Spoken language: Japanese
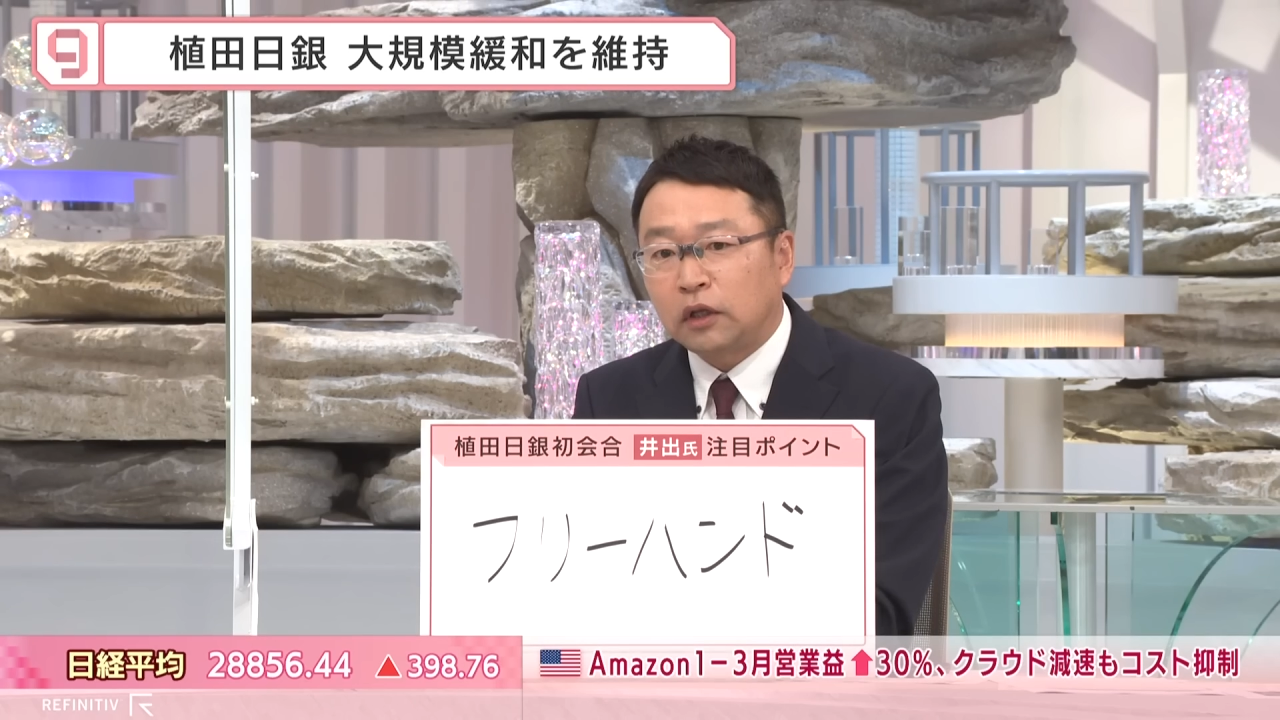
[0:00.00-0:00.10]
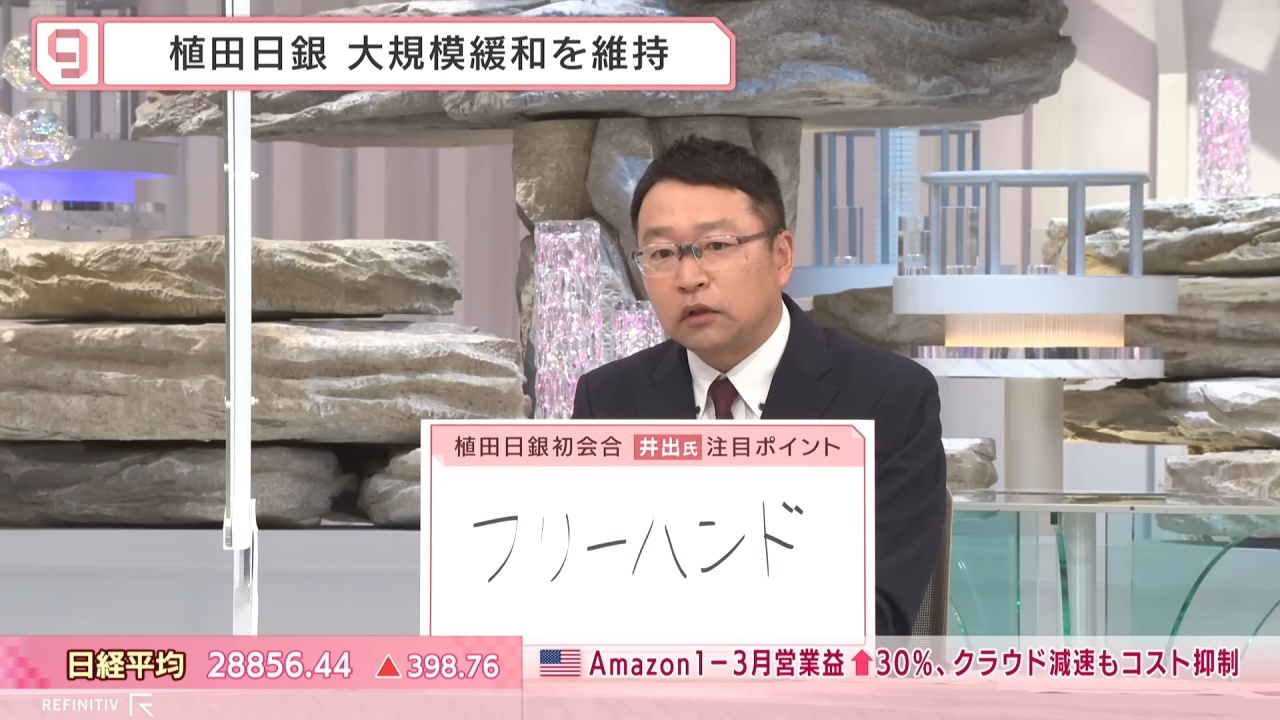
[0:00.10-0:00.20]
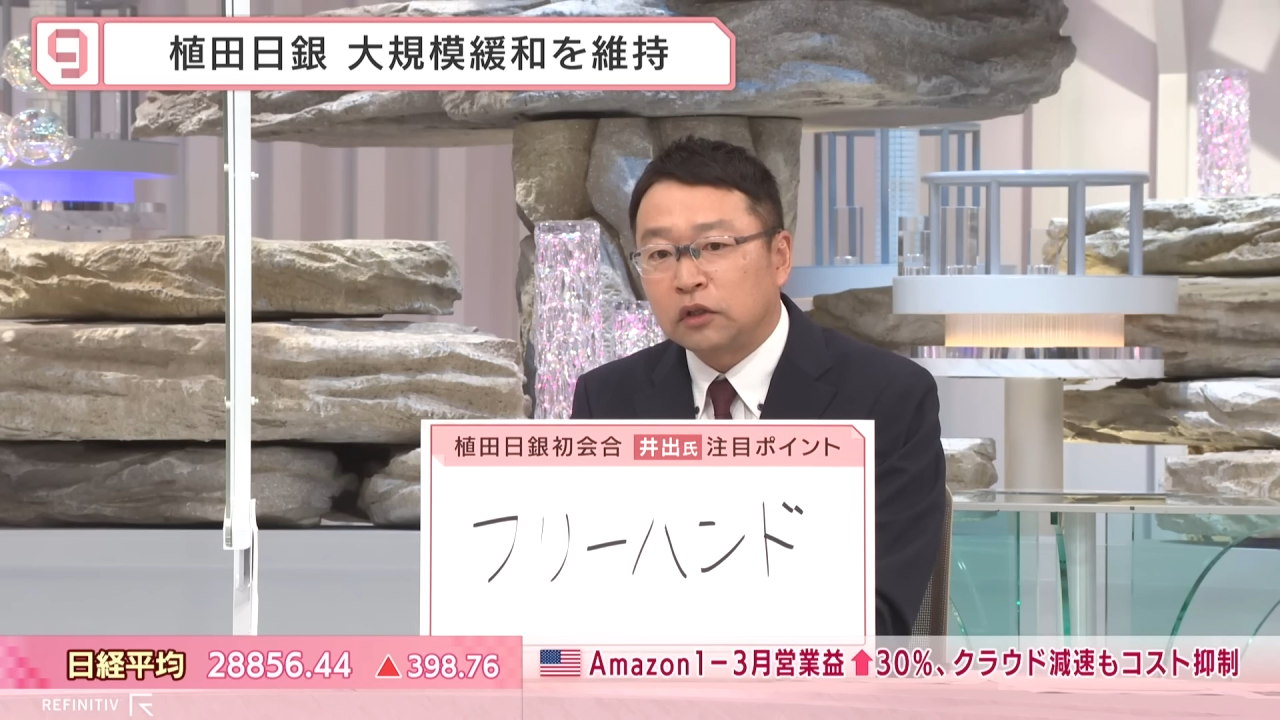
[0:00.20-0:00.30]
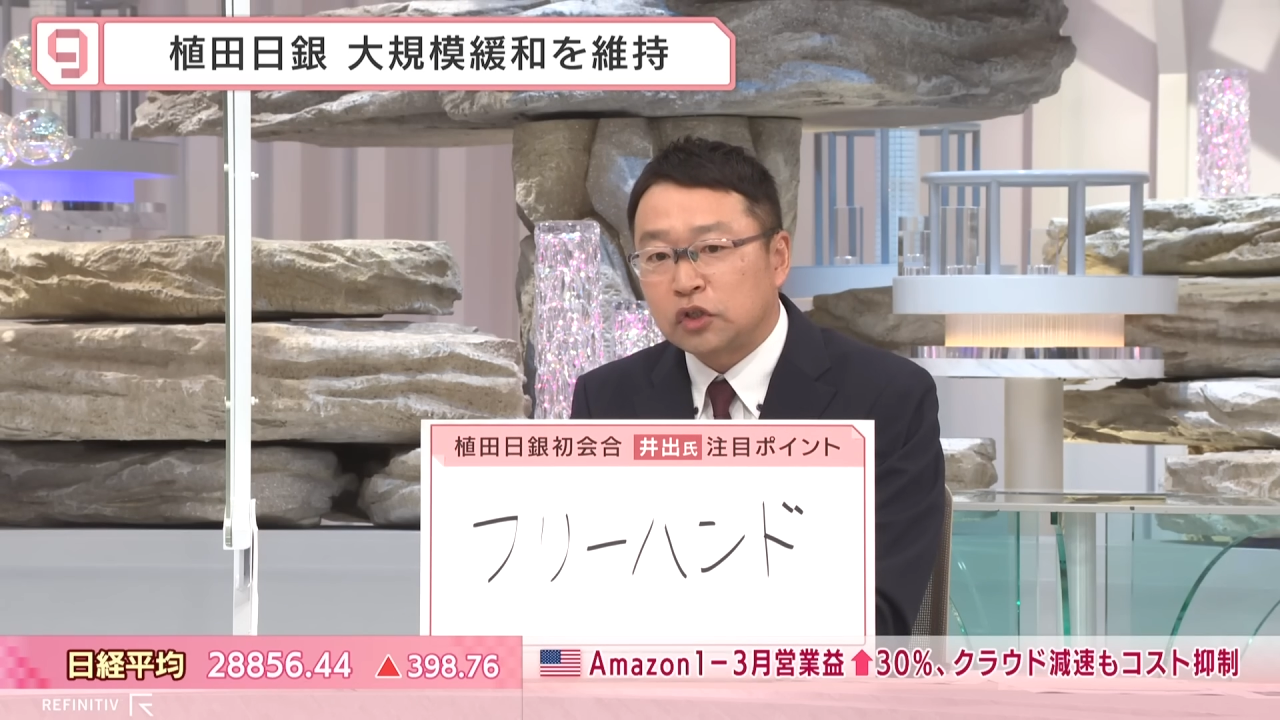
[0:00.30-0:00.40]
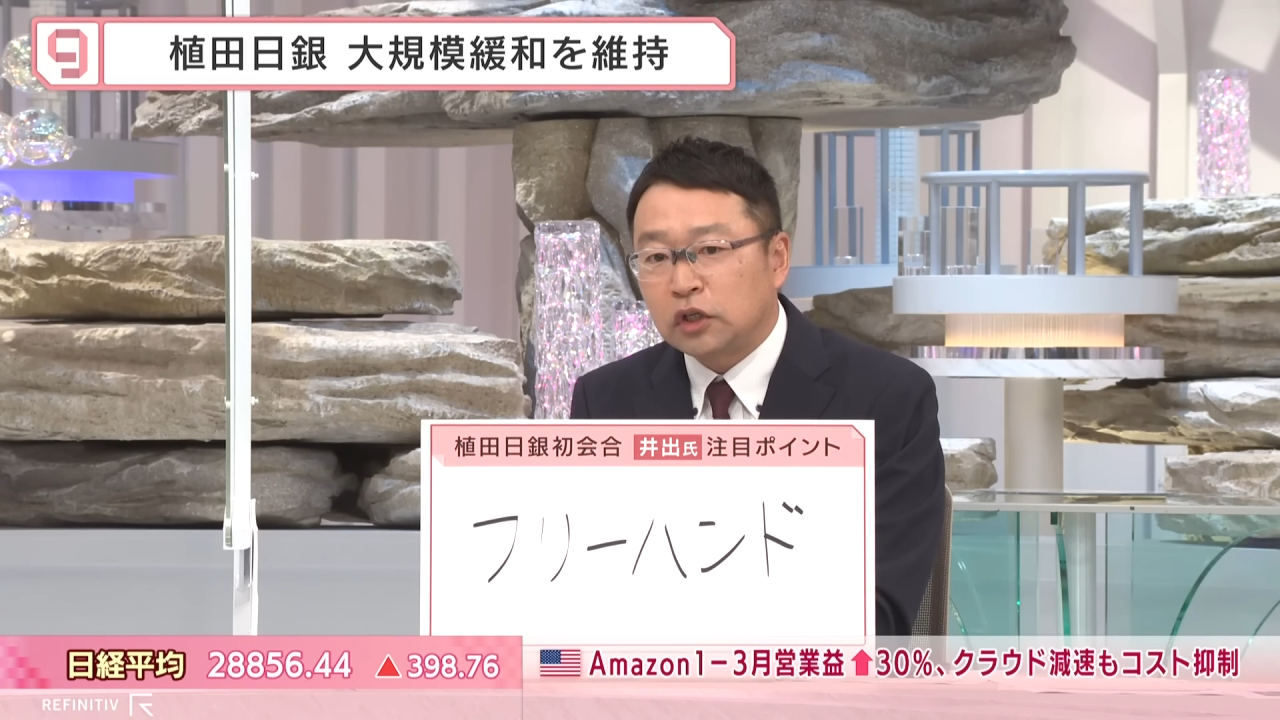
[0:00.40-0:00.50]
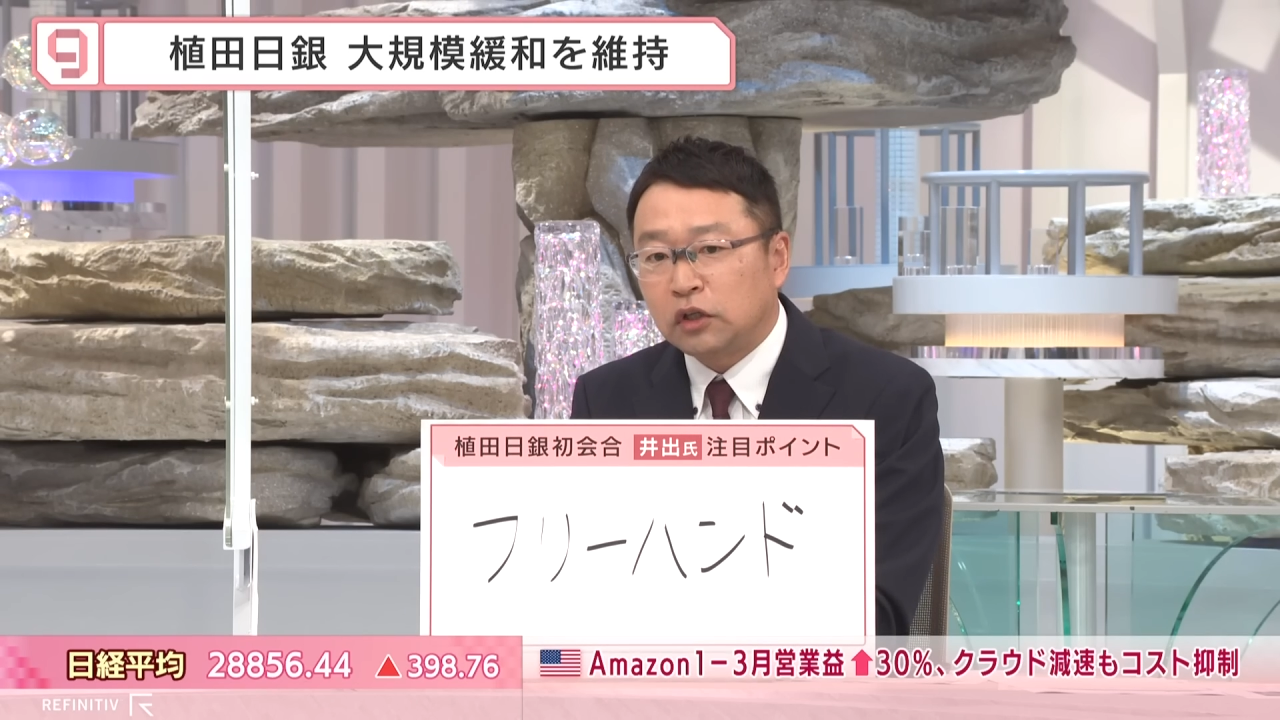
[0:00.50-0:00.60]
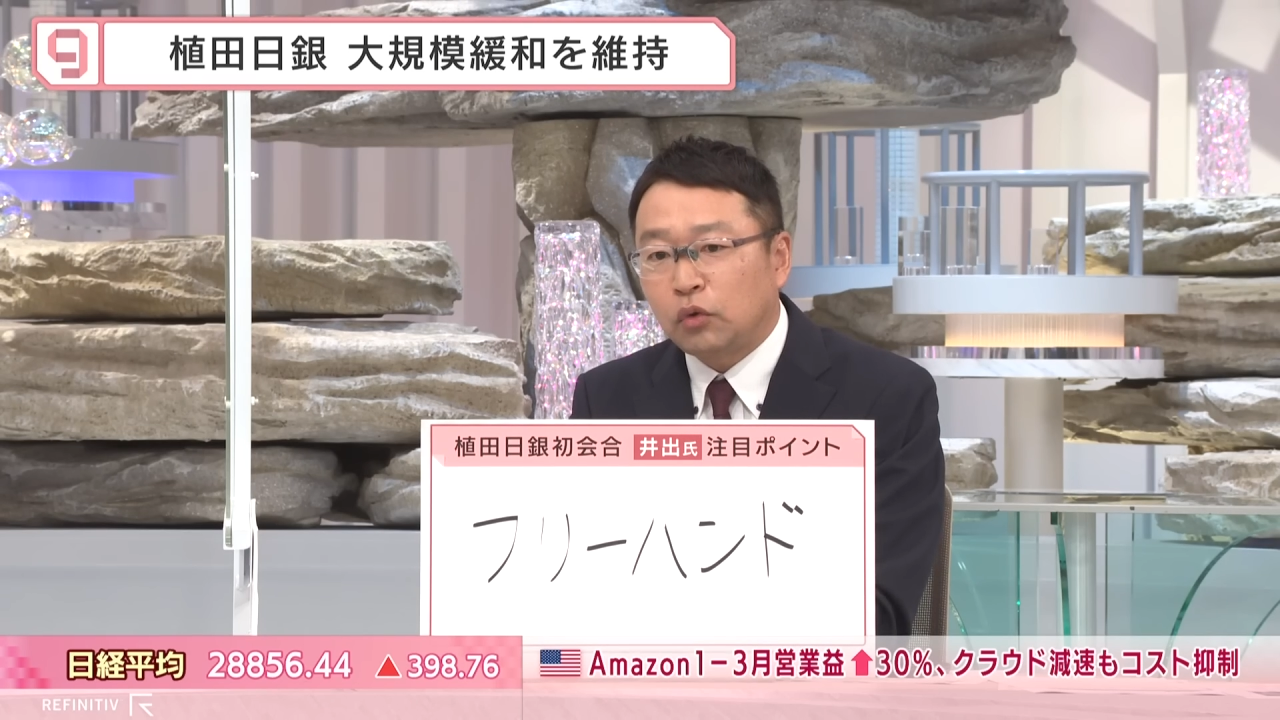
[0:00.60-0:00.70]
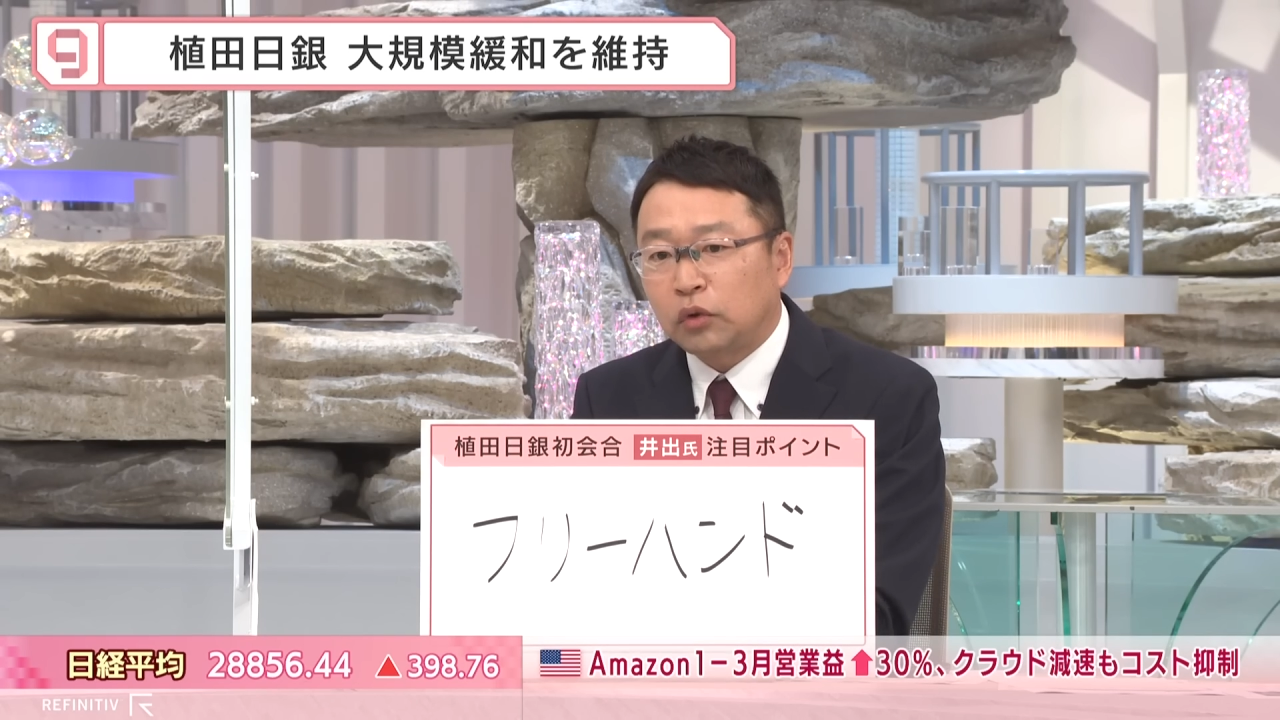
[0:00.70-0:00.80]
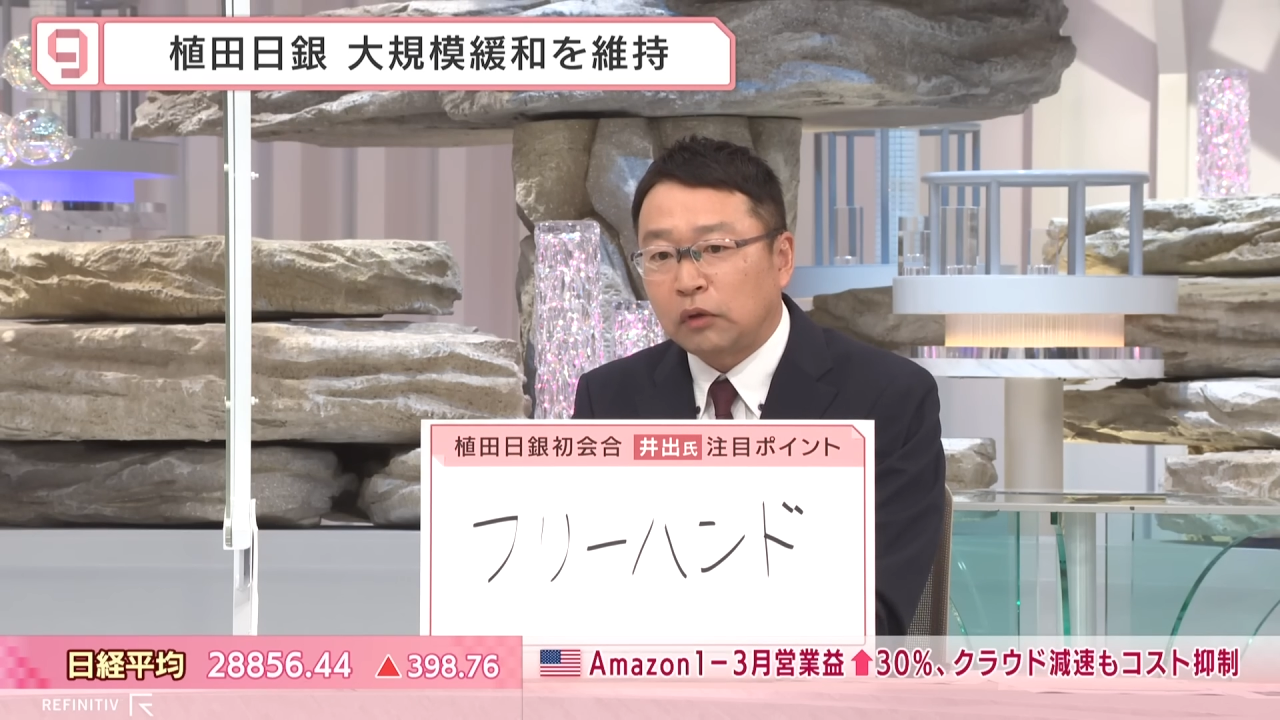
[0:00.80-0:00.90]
た日銀にとっ